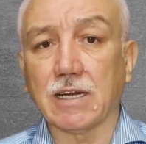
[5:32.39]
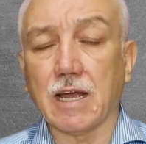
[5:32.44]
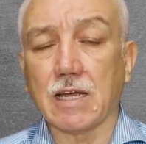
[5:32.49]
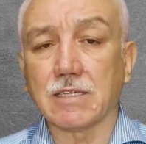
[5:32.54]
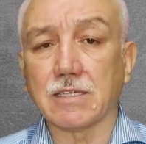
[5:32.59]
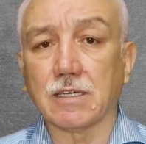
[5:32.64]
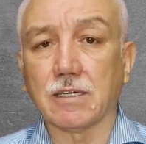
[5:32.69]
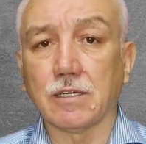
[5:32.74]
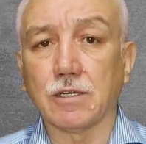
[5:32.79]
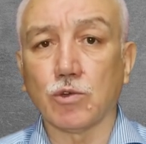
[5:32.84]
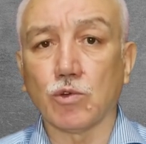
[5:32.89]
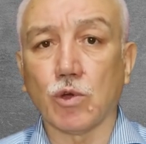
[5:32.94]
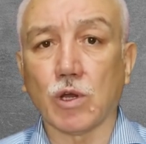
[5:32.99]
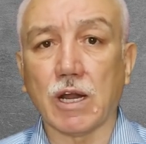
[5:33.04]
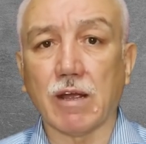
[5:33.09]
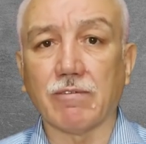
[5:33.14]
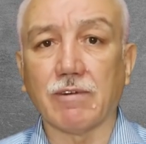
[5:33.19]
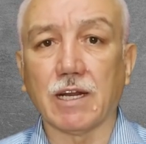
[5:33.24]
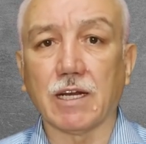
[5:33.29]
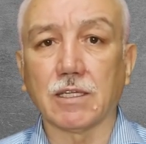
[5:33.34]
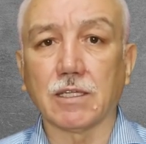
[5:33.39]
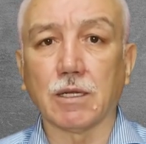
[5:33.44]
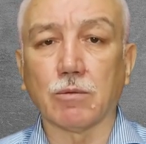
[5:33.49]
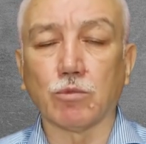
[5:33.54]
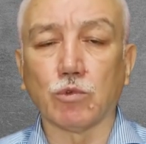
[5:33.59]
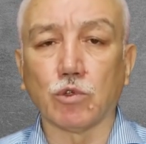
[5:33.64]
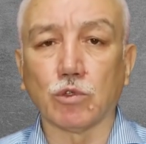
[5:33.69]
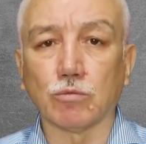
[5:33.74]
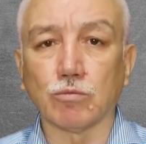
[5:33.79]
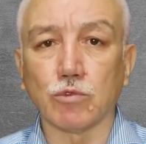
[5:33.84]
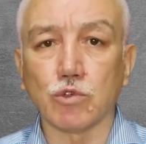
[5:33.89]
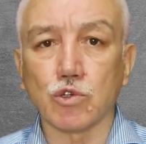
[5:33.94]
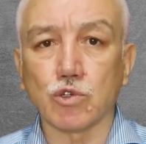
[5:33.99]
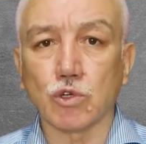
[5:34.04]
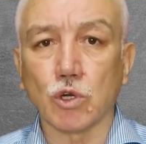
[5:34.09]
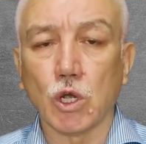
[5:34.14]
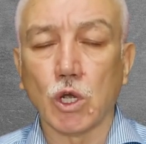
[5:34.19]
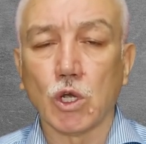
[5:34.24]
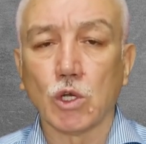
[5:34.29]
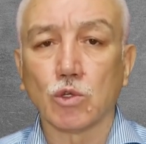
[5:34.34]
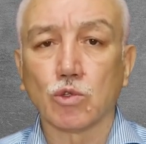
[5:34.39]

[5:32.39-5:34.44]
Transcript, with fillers: Nazırlığı görevlerinde bulunmuş